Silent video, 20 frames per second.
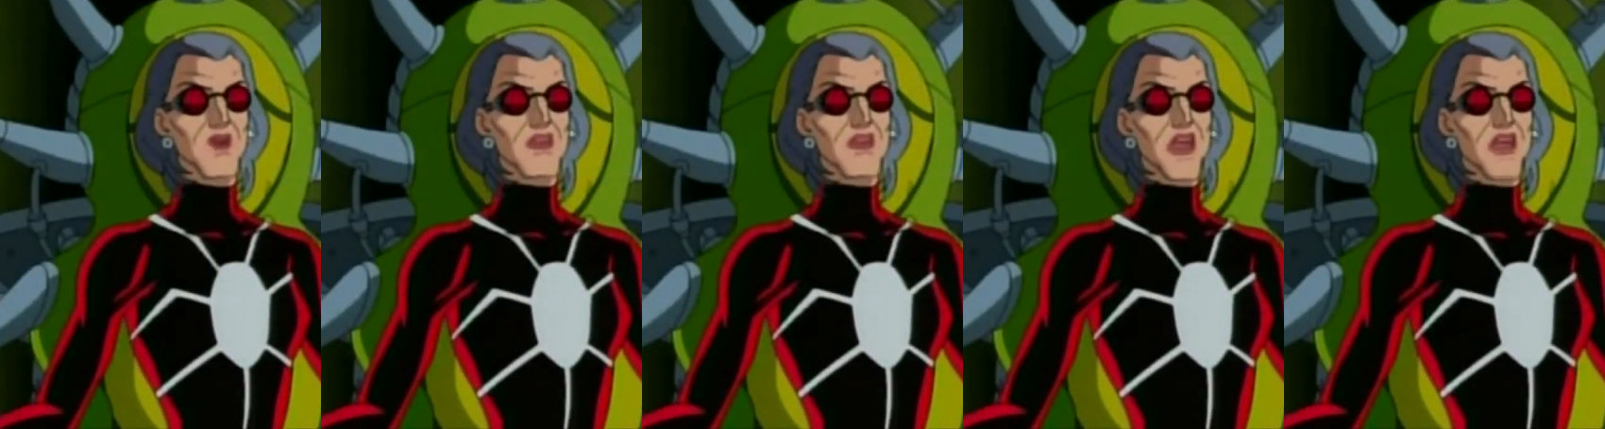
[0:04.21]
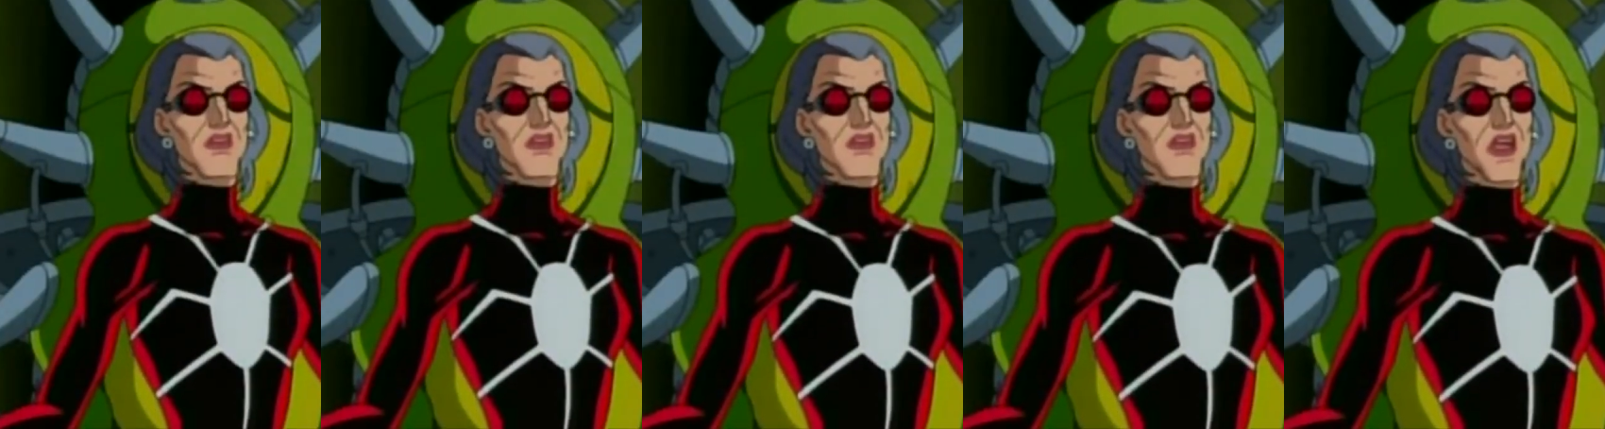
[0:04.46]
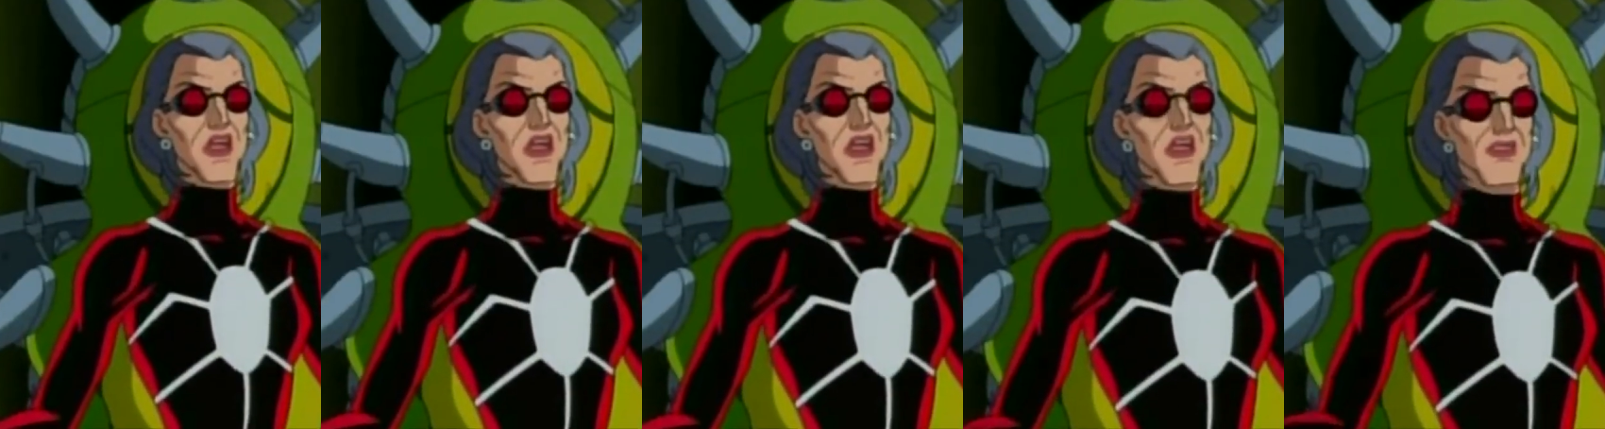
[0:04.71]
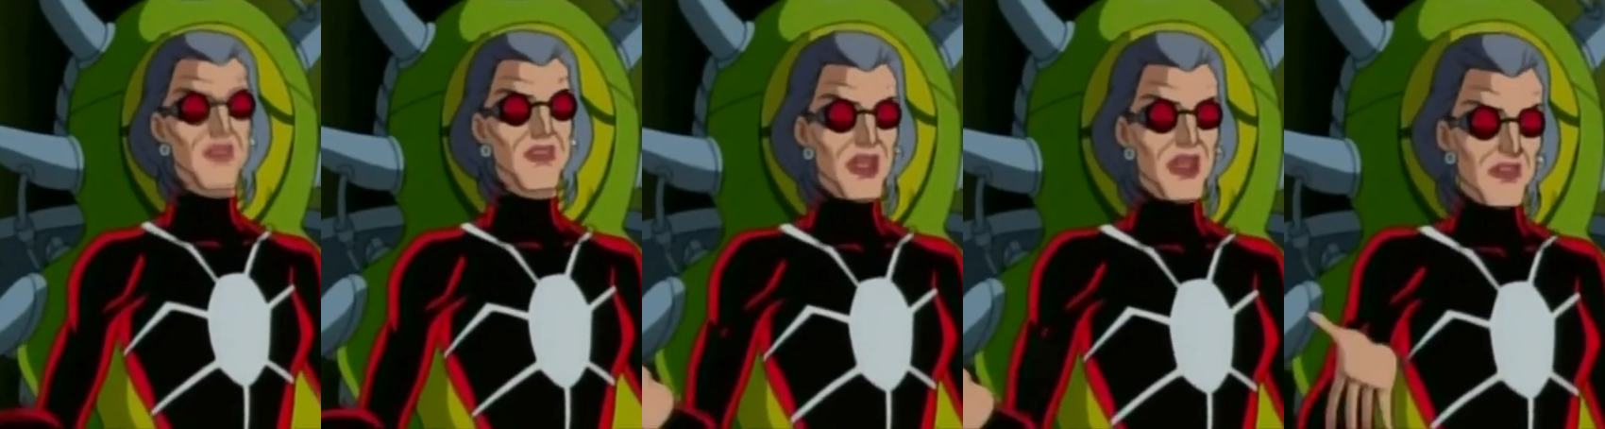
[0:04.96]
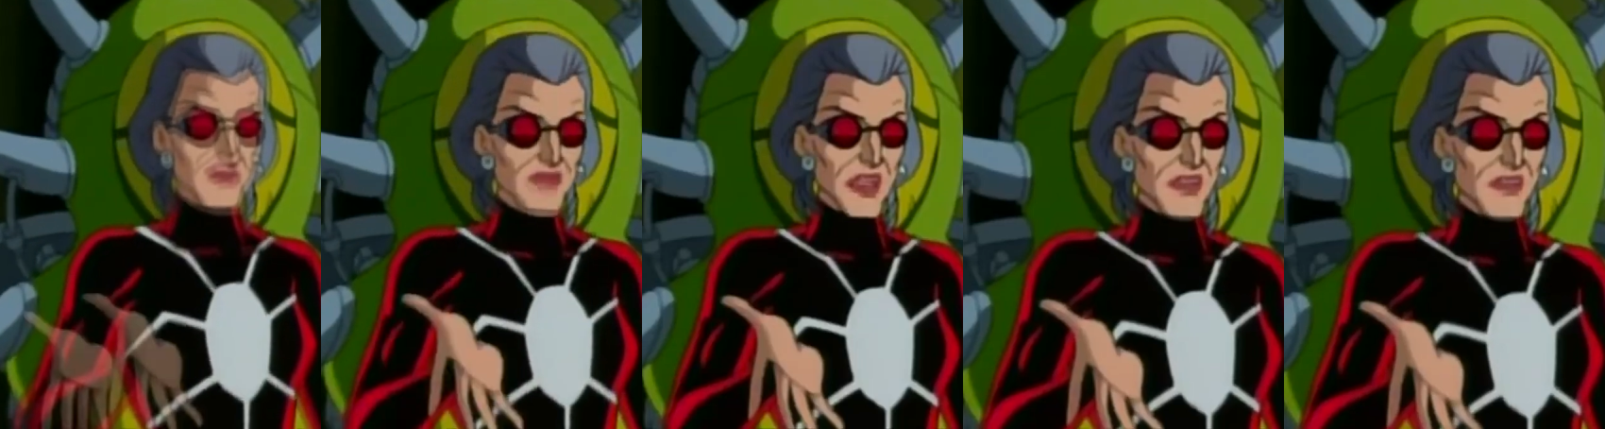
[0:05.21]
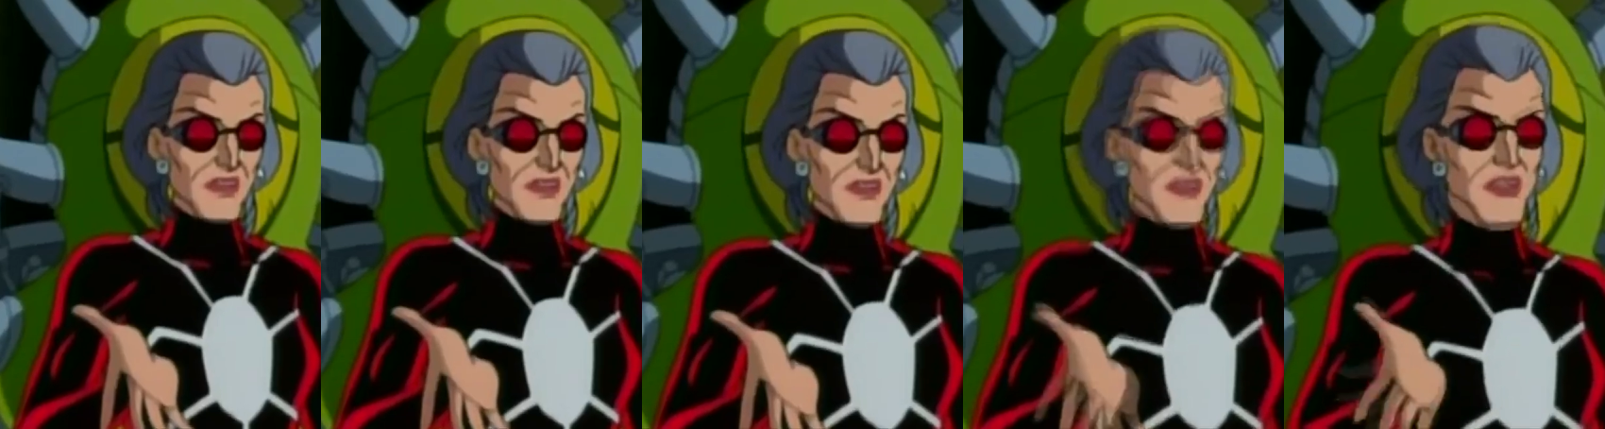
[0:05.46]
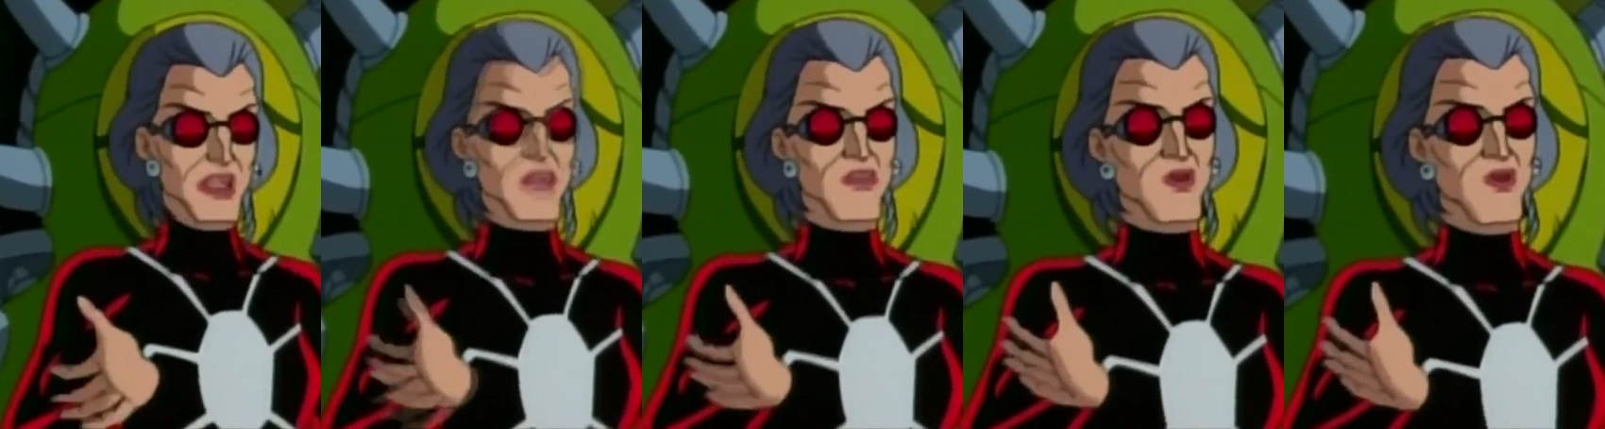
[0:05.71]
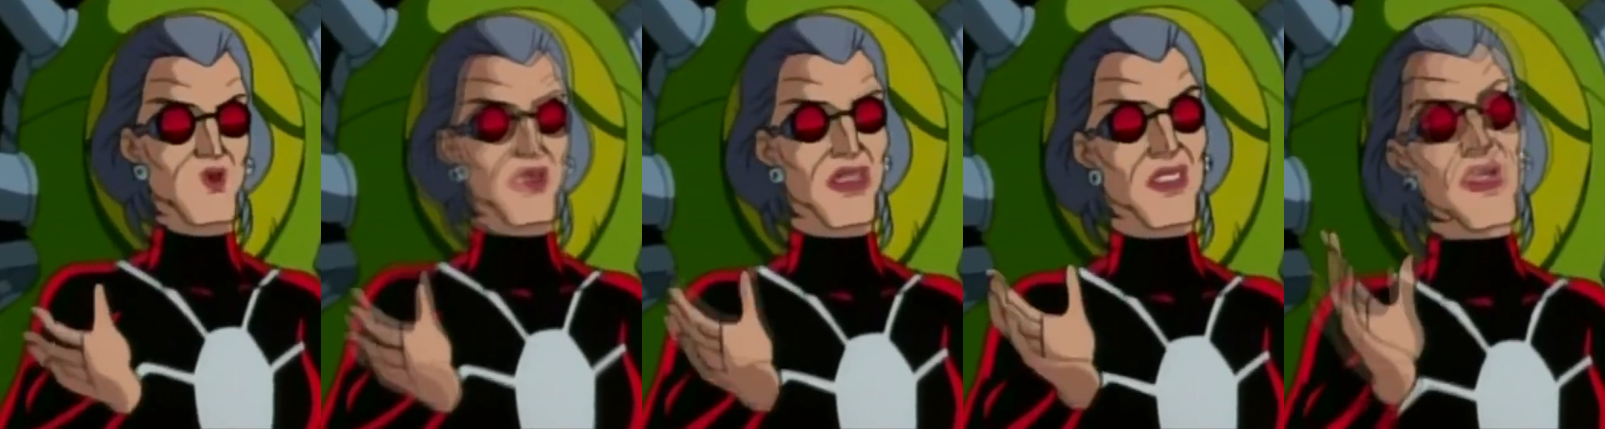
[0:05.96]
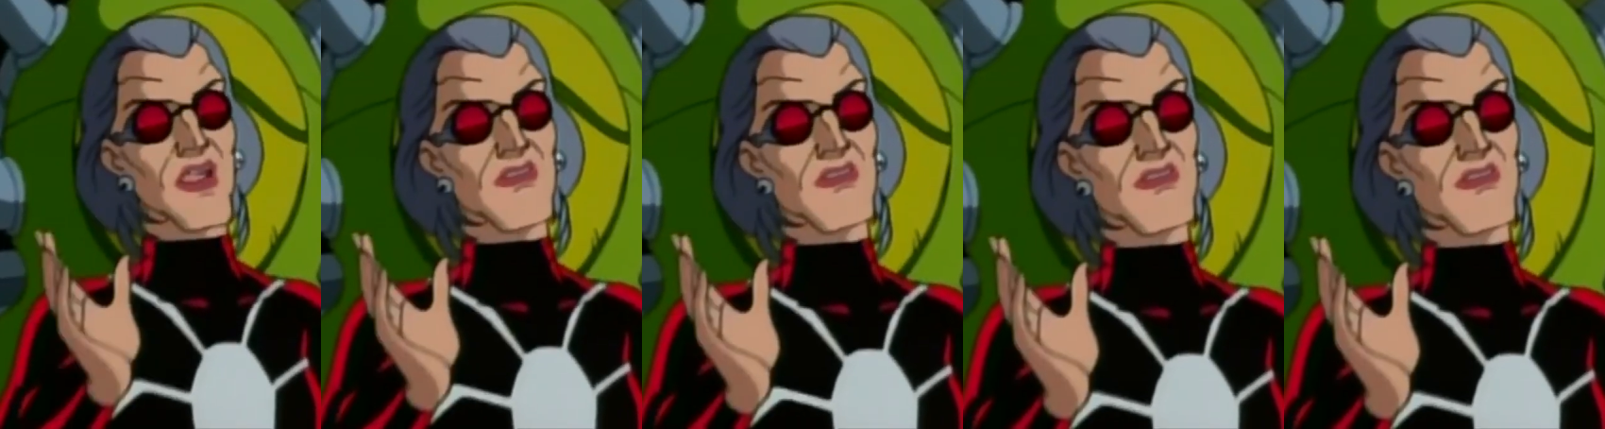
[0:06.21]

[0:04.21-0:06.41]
Потому что мы в его реальности,